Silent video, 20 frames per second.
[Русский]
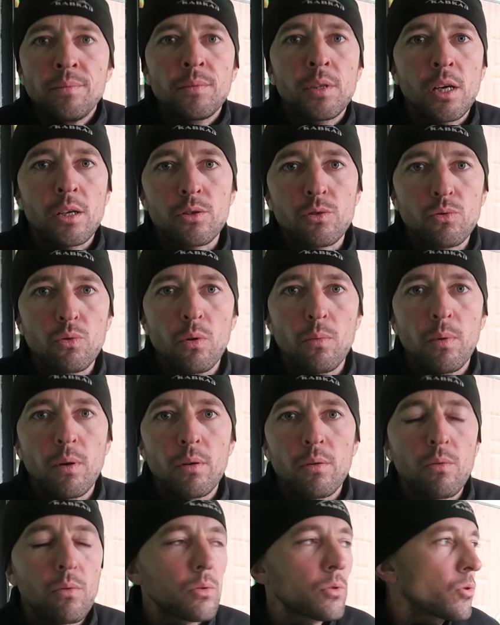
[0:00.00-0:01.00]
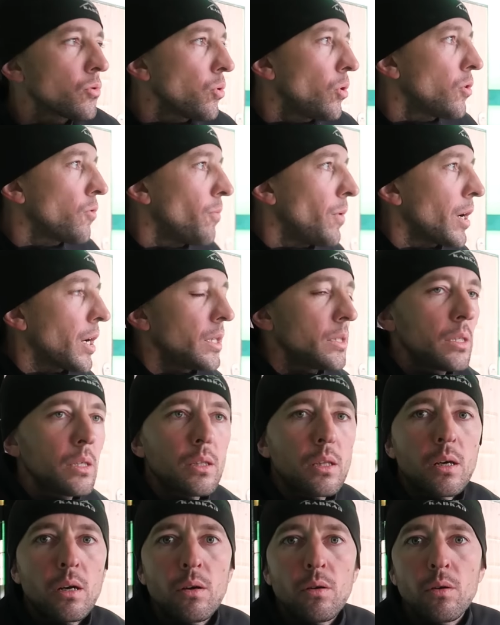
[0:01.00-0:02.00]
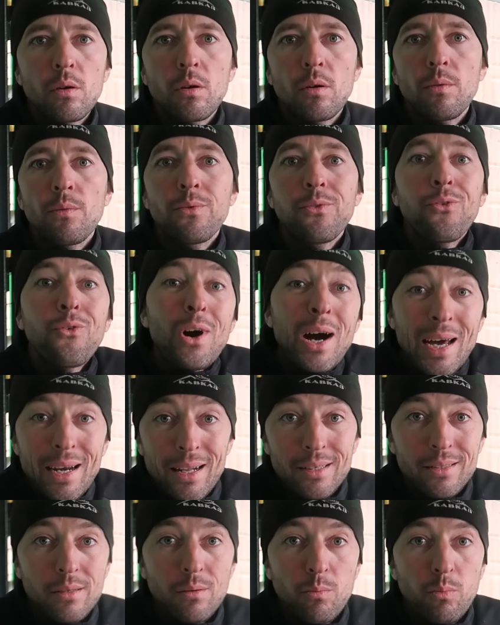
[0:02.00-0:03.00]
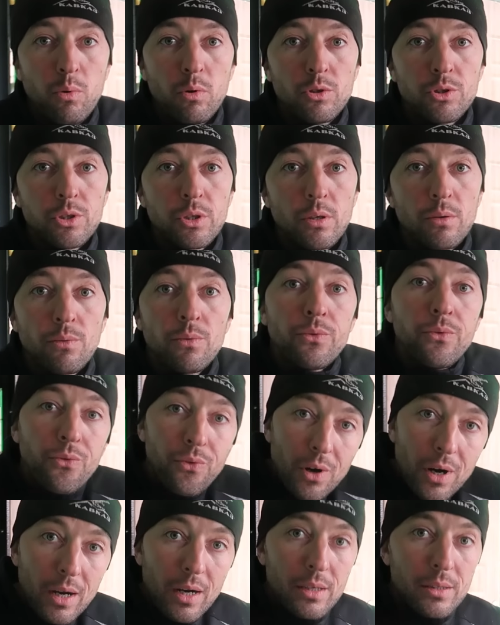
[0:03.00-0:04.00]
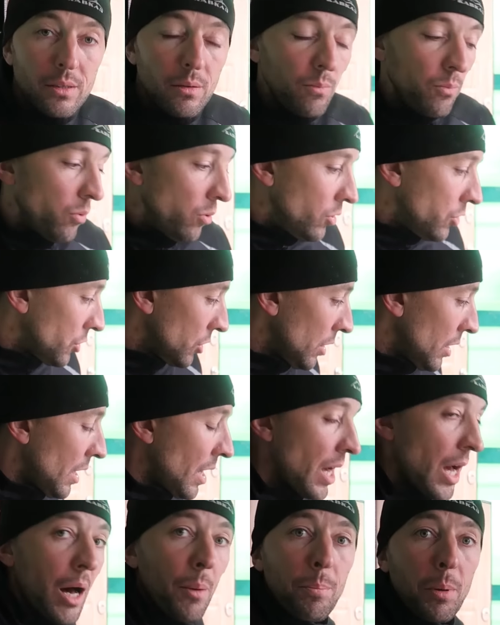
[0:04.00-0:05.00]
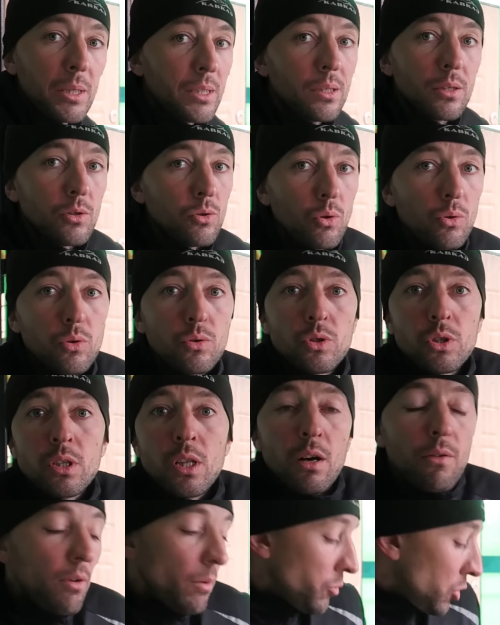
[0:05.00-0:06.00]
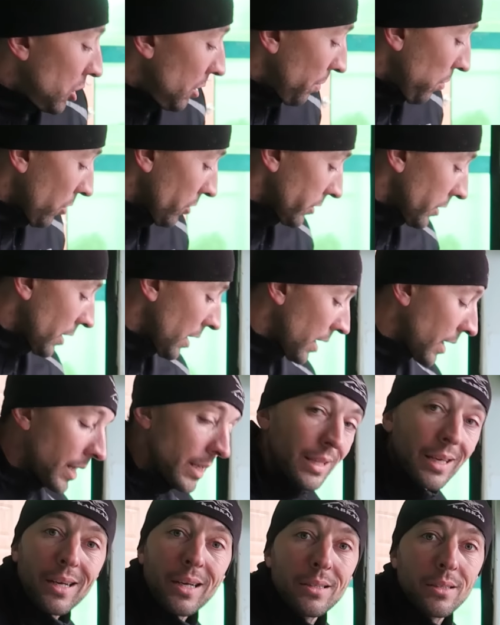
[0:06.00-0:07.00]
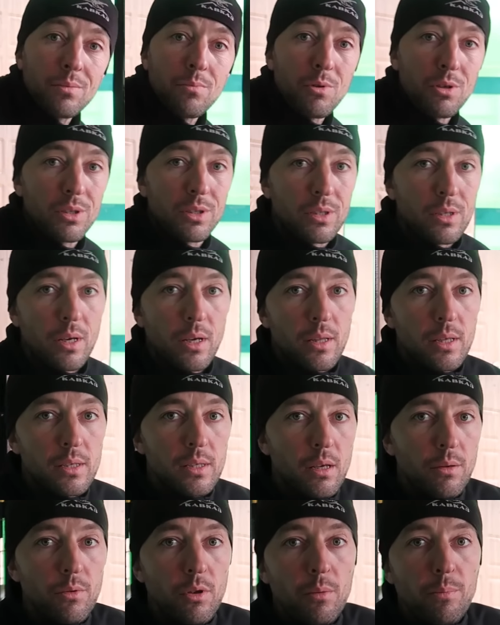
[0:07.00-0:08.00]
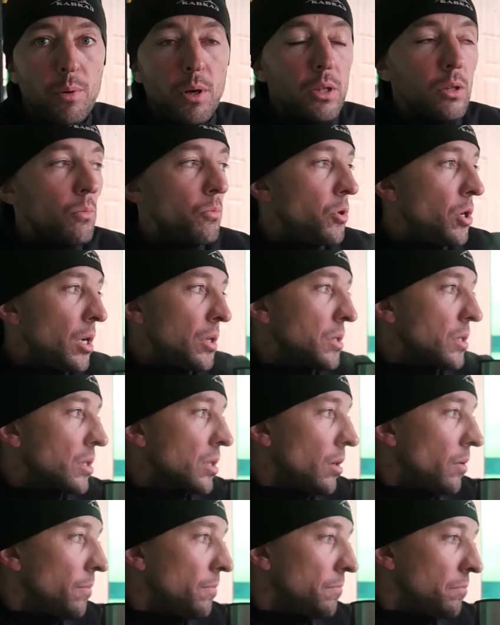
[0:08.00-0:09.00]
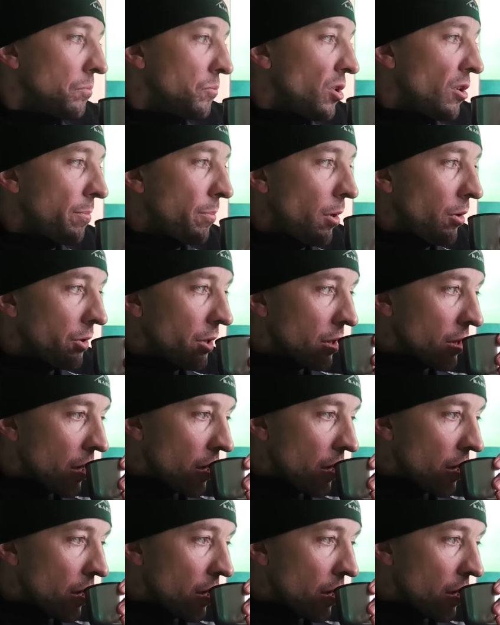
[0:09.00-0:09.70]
не особо. Он стоит в магазинах э, в два раза больше, в два раза больше. А по сезону цена вообще просто какая-то космическая, на самом деле. Поэтому я не знаю, мне вполне